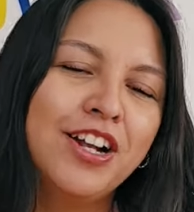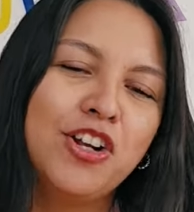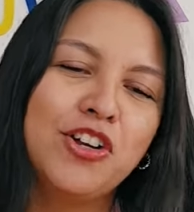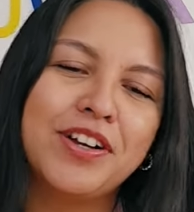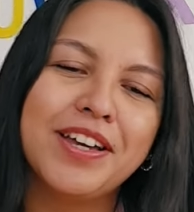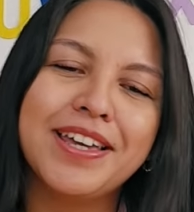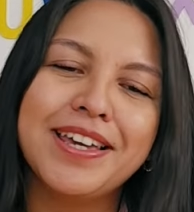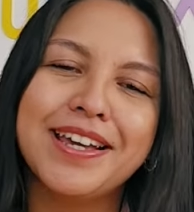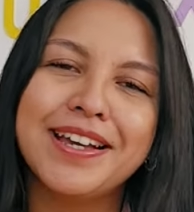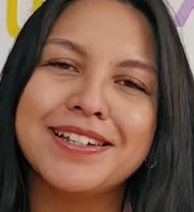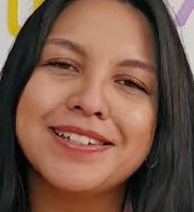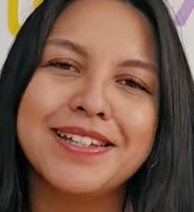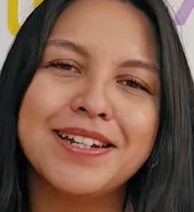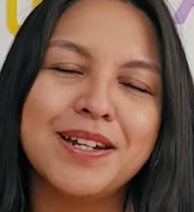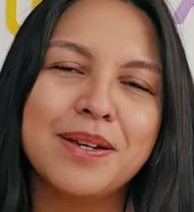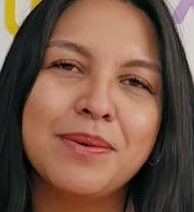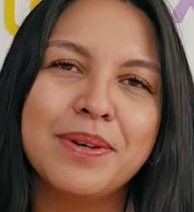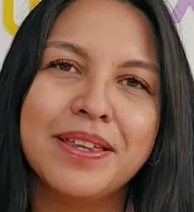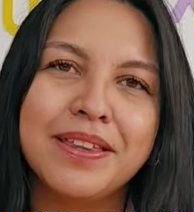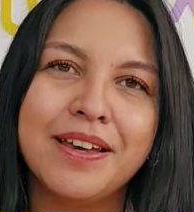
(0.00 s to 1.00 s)
lo que dije es
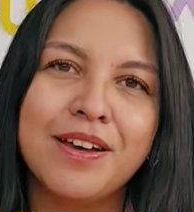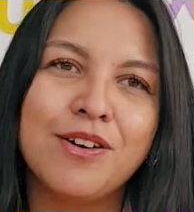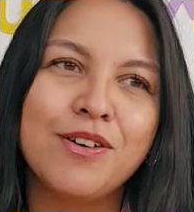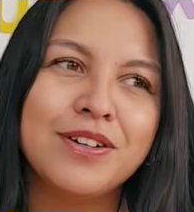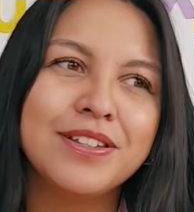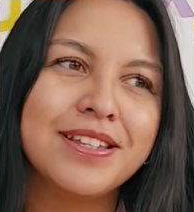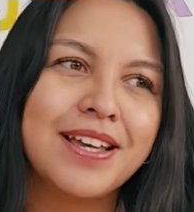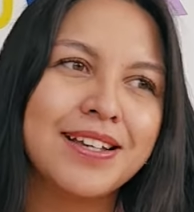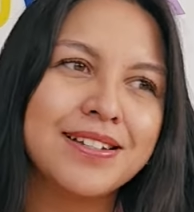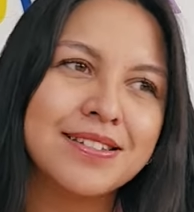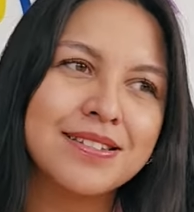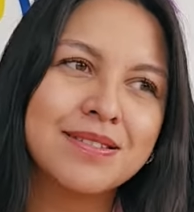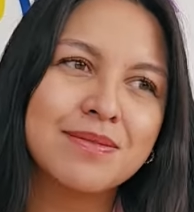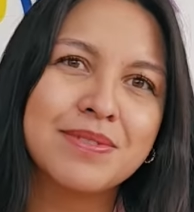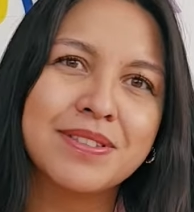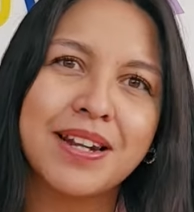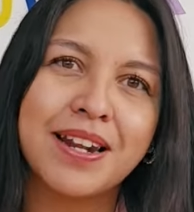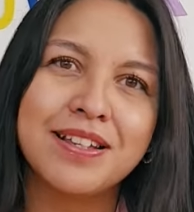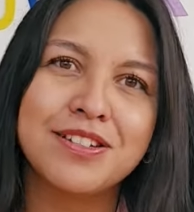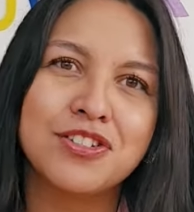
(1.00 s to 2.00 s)
en el video ya es
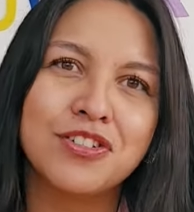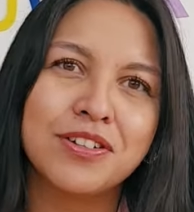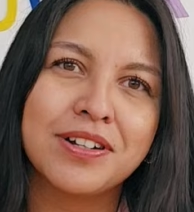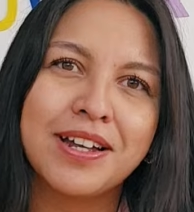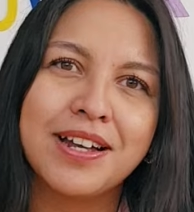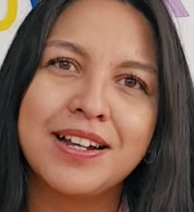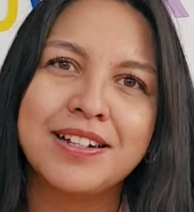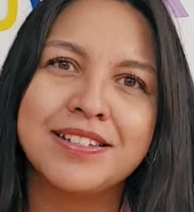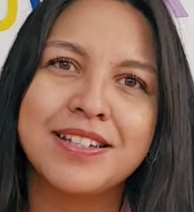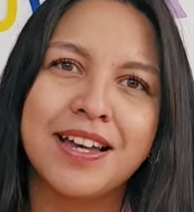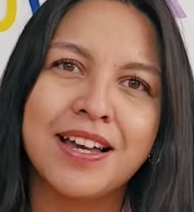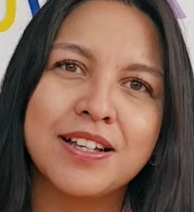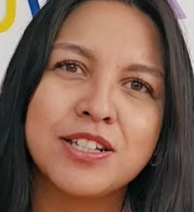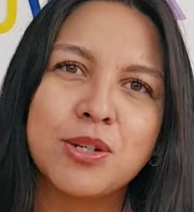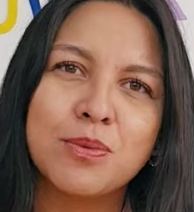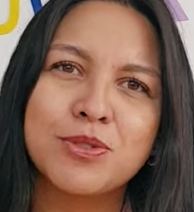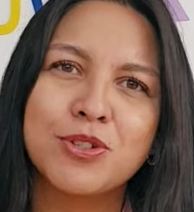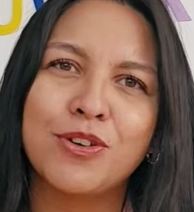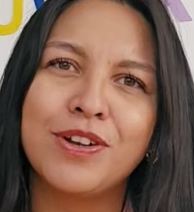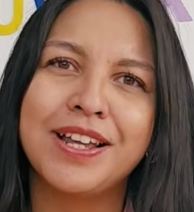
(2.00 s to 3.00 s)
tradicional ya
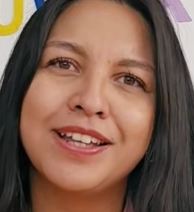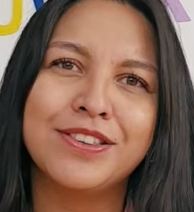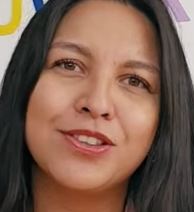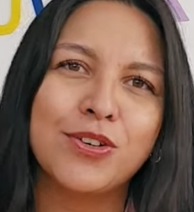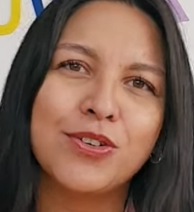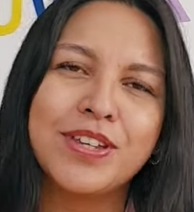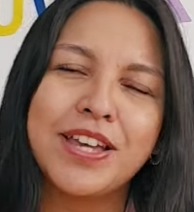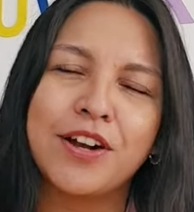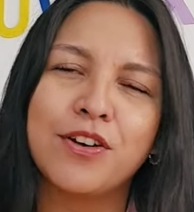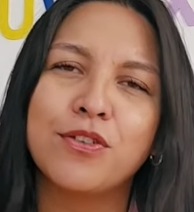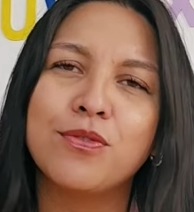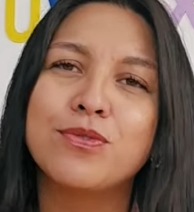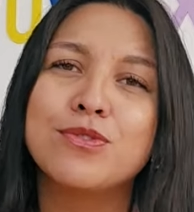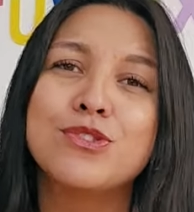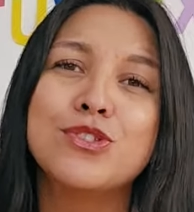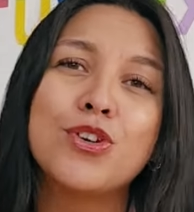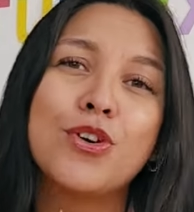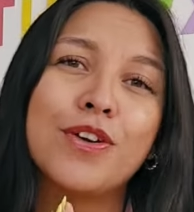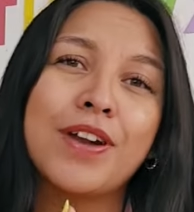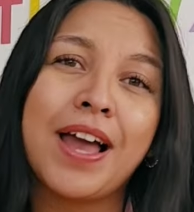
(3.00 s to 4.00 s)
es obsoleto, ya no
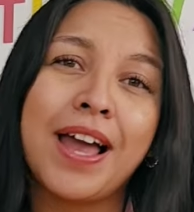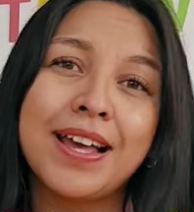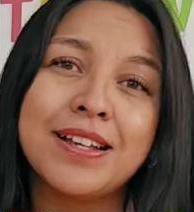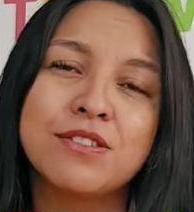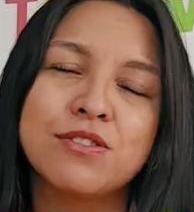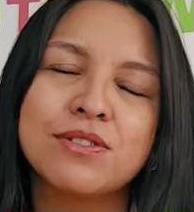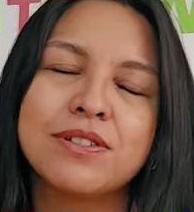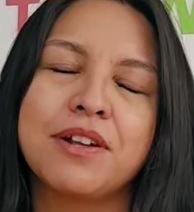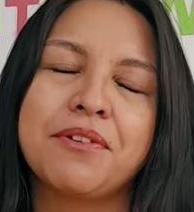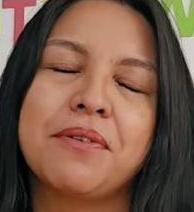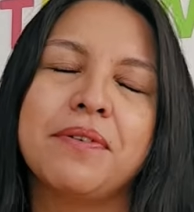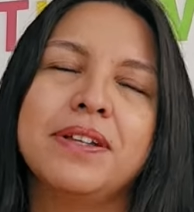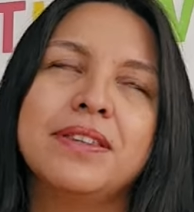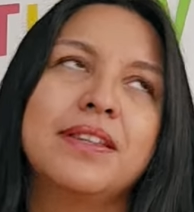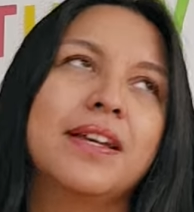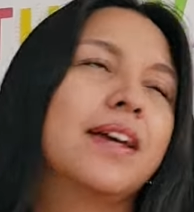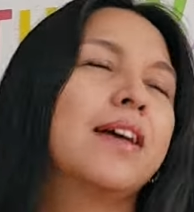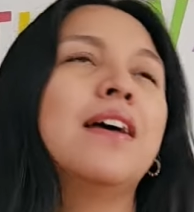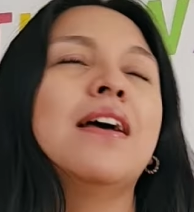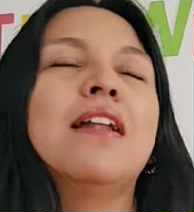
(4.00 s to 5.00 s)
funciona, esto es la
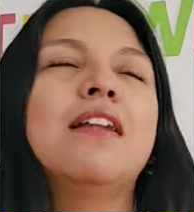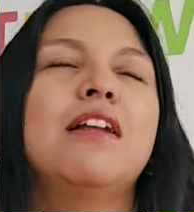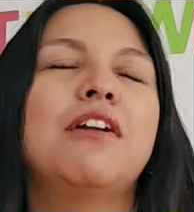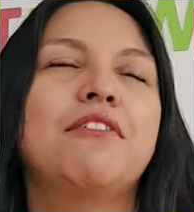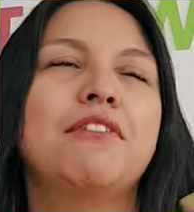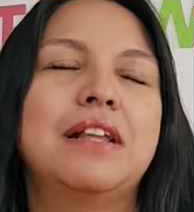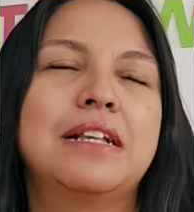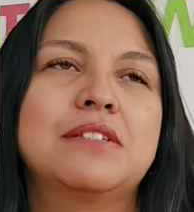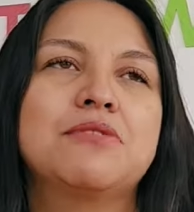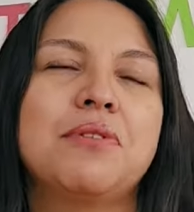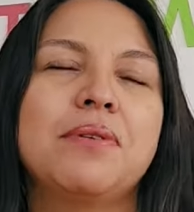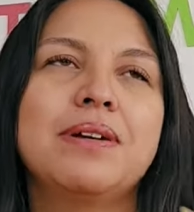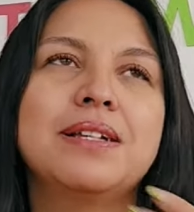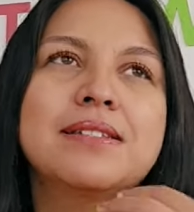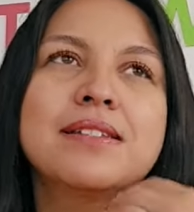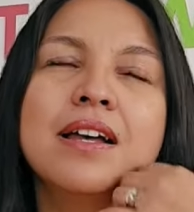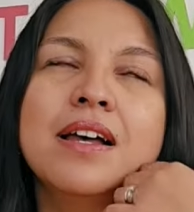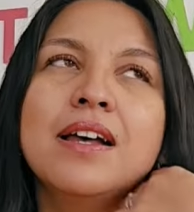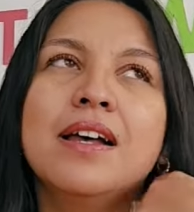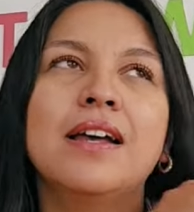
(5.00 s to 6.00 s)
nueva las
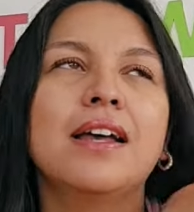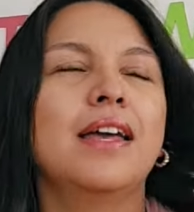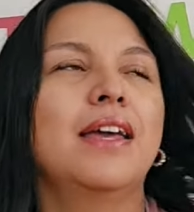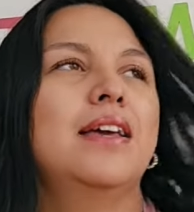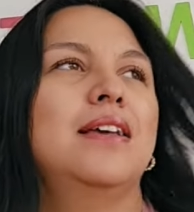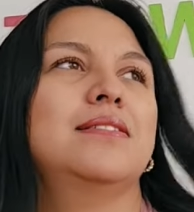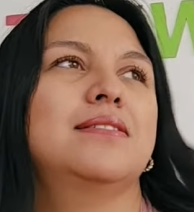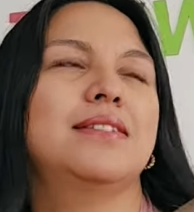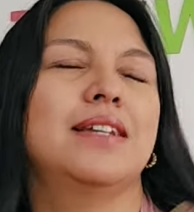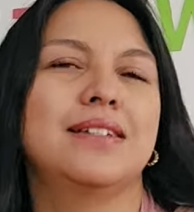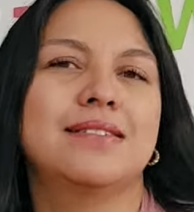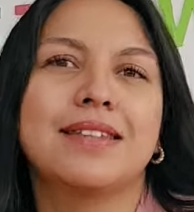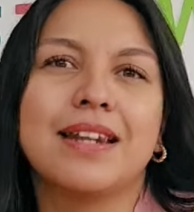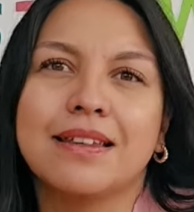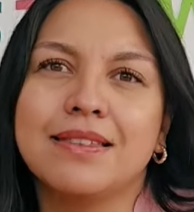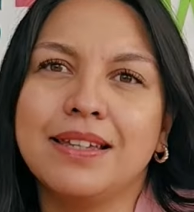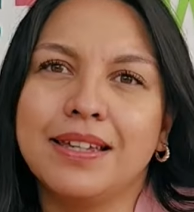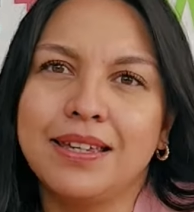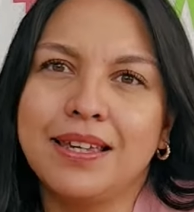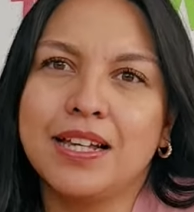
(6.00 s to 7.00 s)
nuevas este,
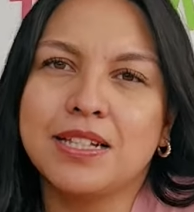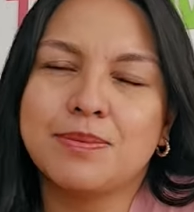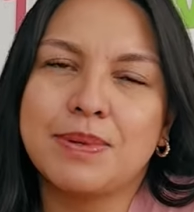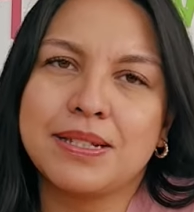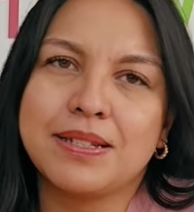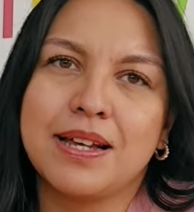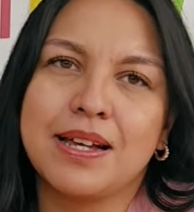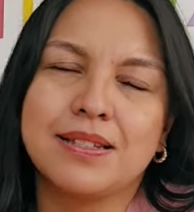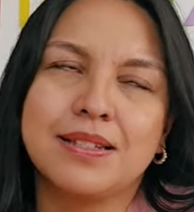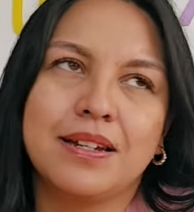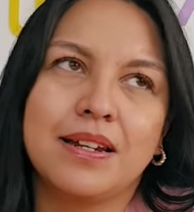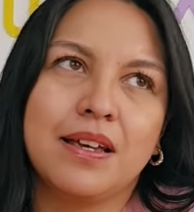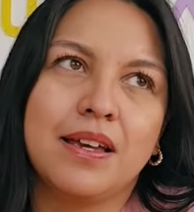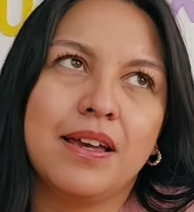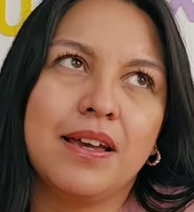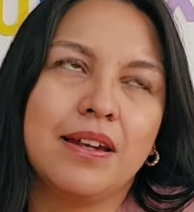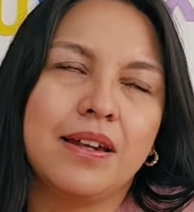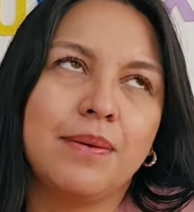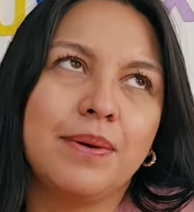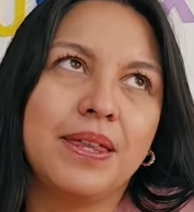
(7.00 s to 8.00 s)
estrategias basadas en,
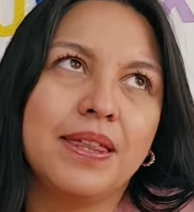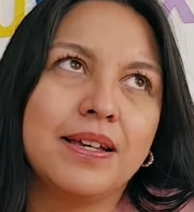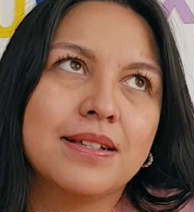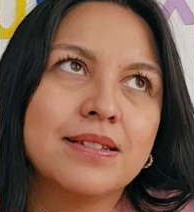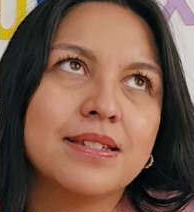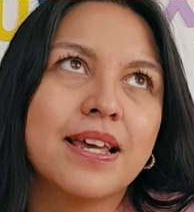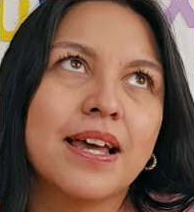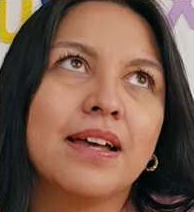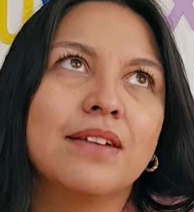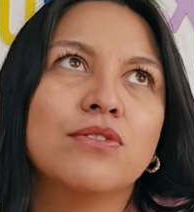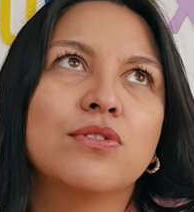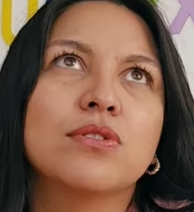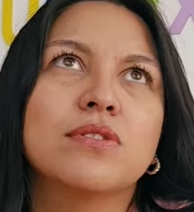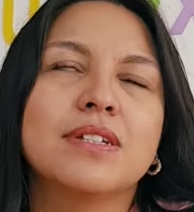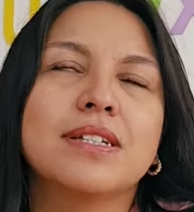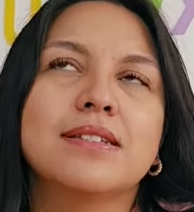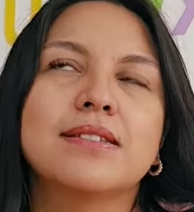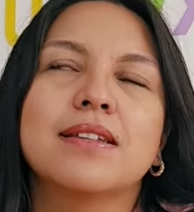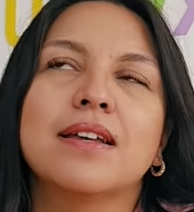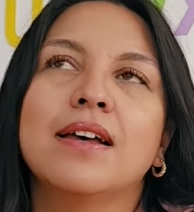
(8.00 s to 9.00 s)
evidencia.
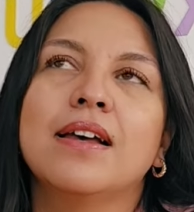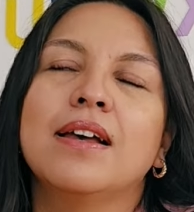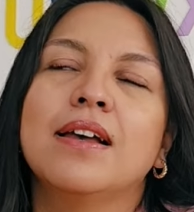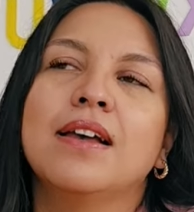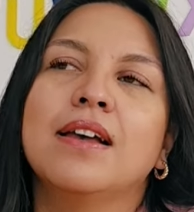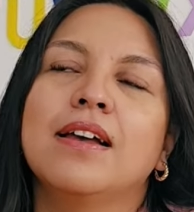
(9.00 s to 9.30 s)
Entonces,